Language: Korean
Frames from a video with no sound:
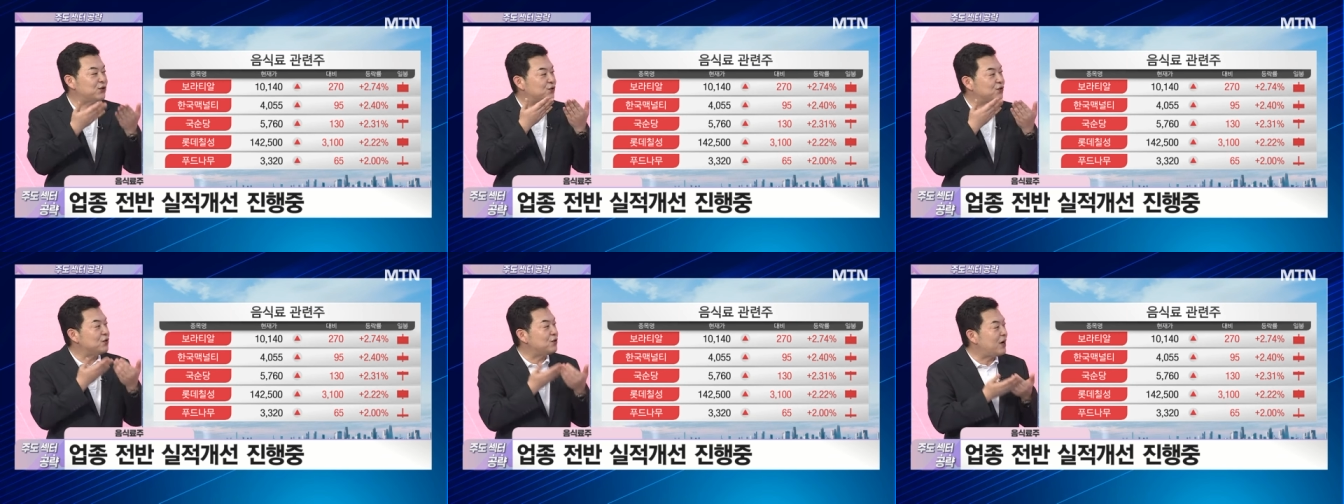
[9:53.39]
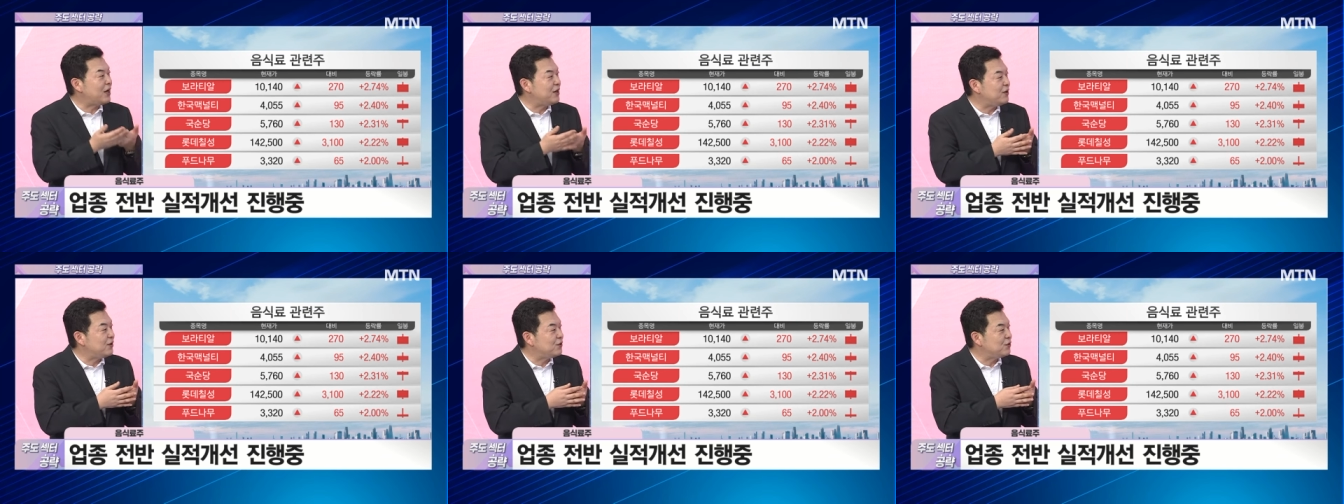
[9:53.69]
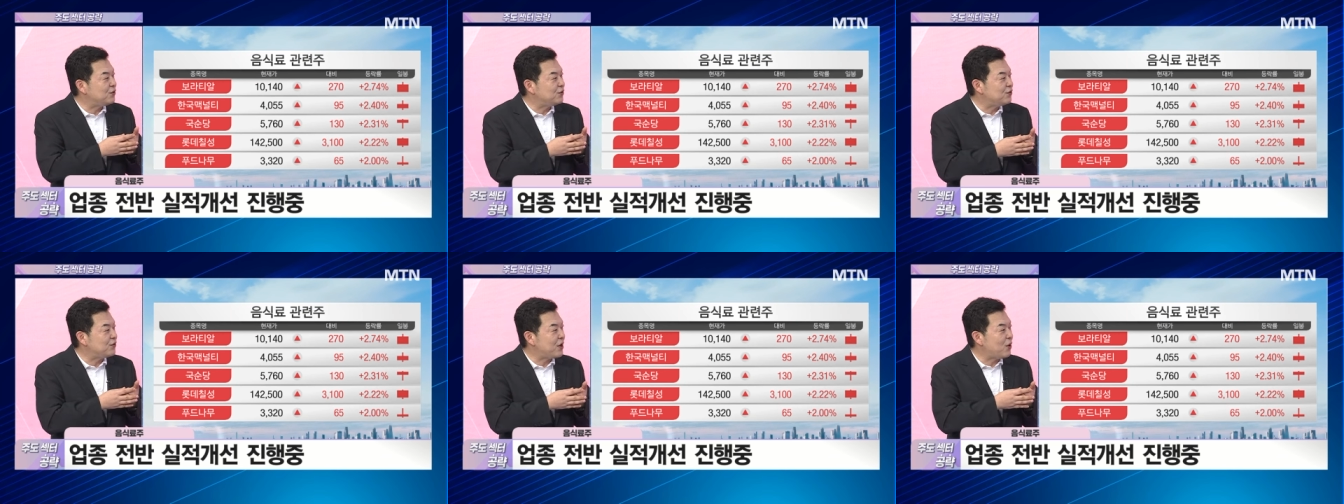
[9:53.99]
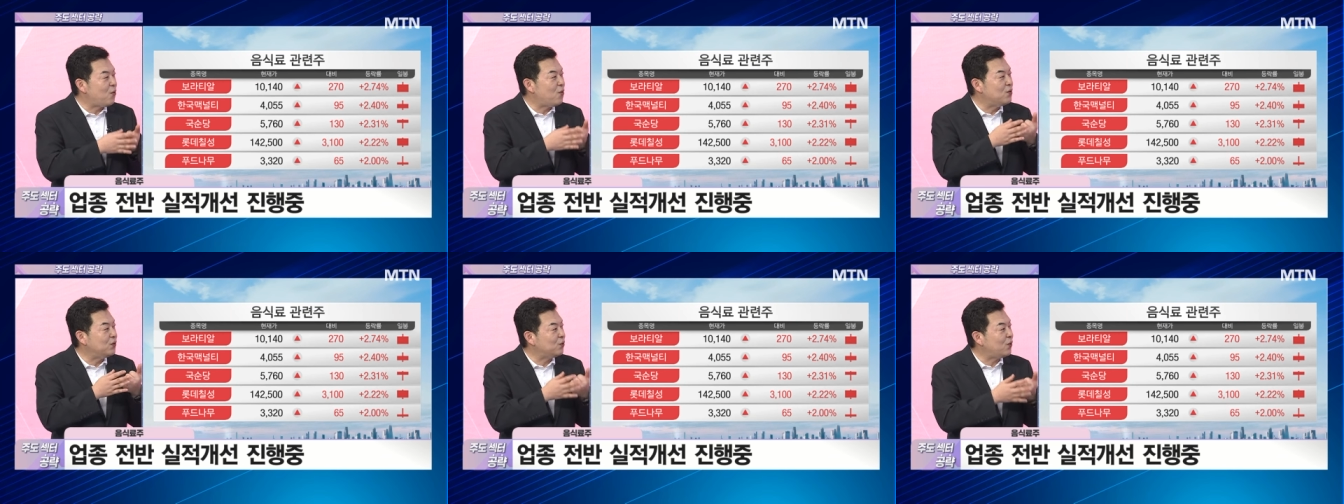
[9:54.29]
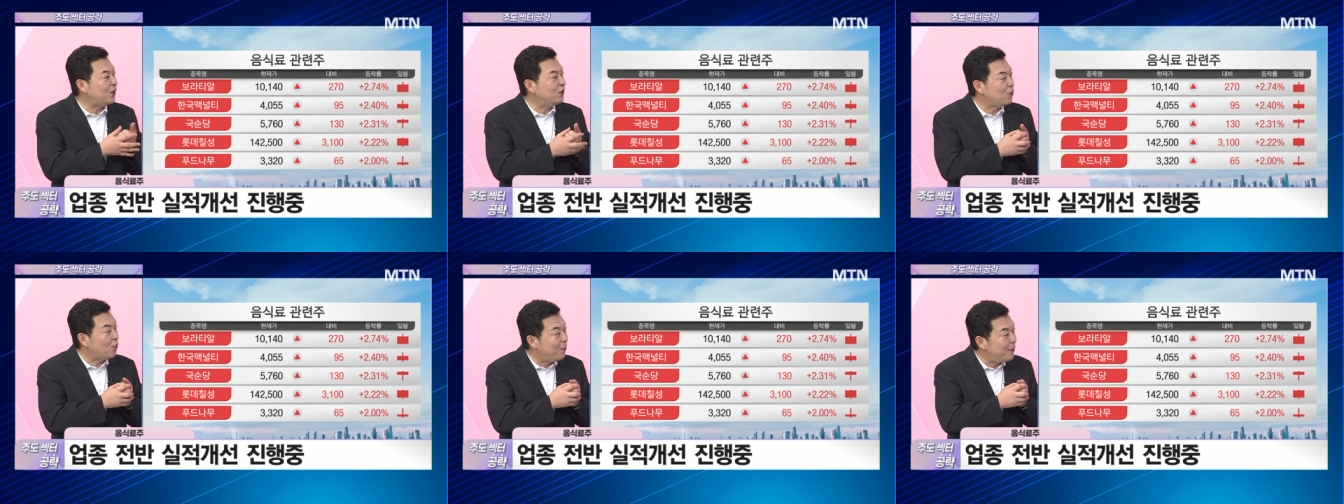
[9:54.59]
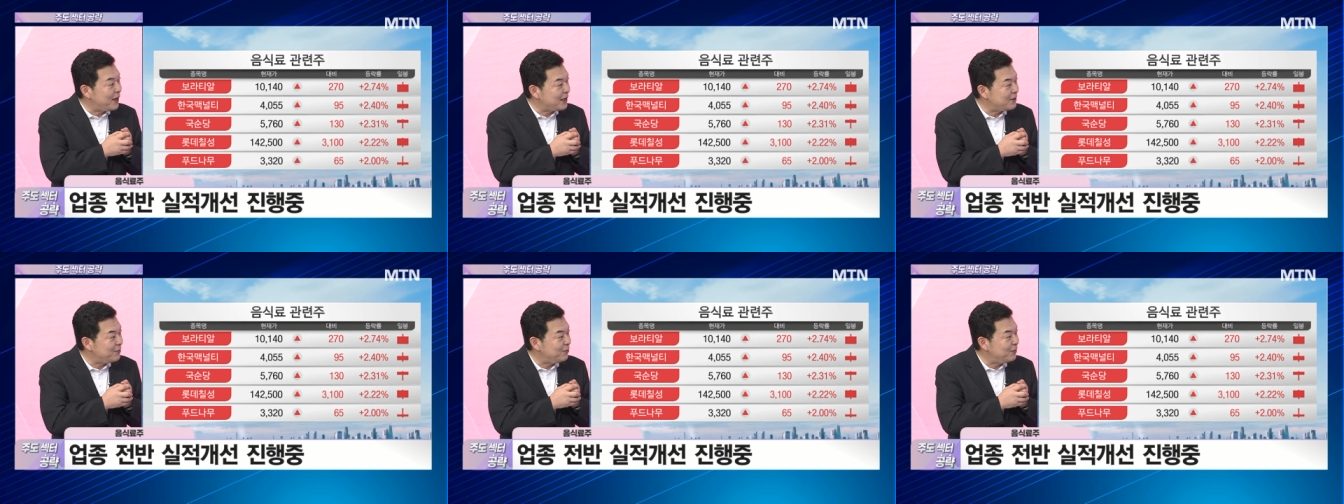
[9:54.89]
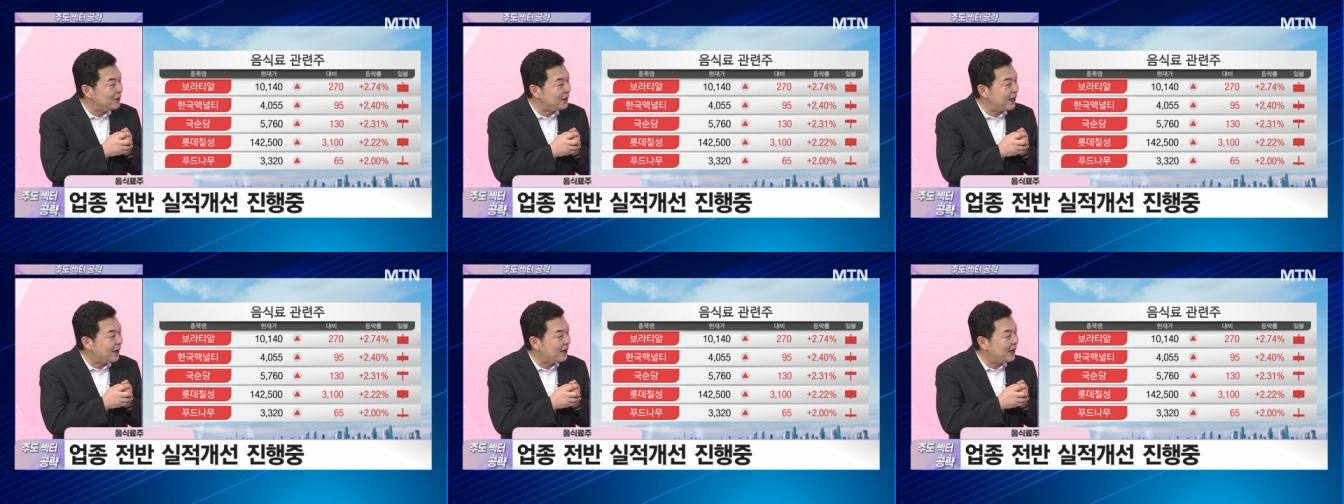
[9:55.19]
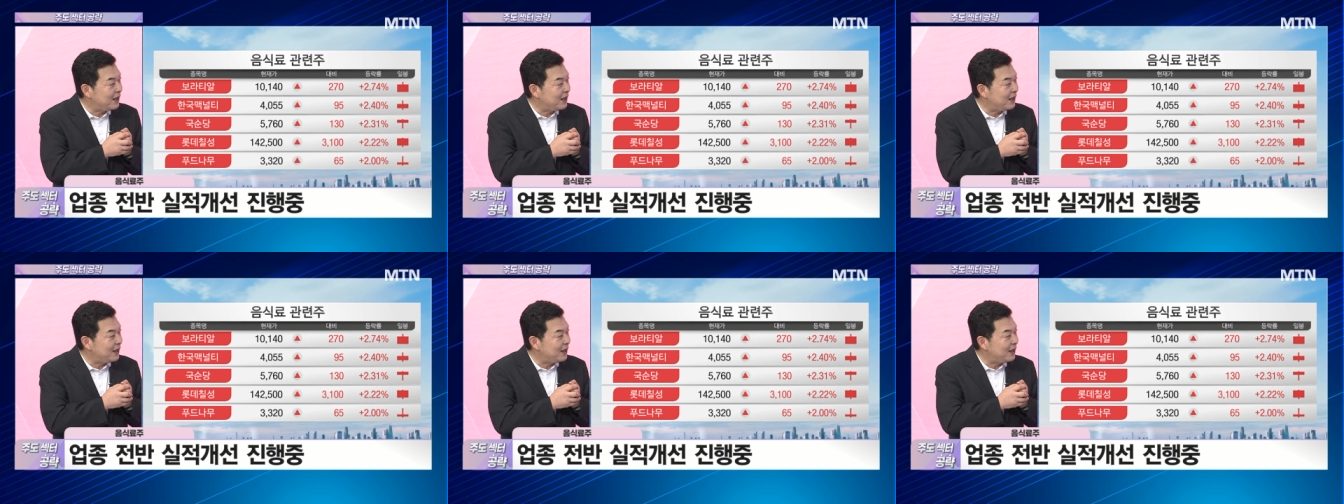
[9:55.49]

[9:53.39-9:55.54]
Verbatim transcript: 수출 관련주들의 호응도가 높아집니다.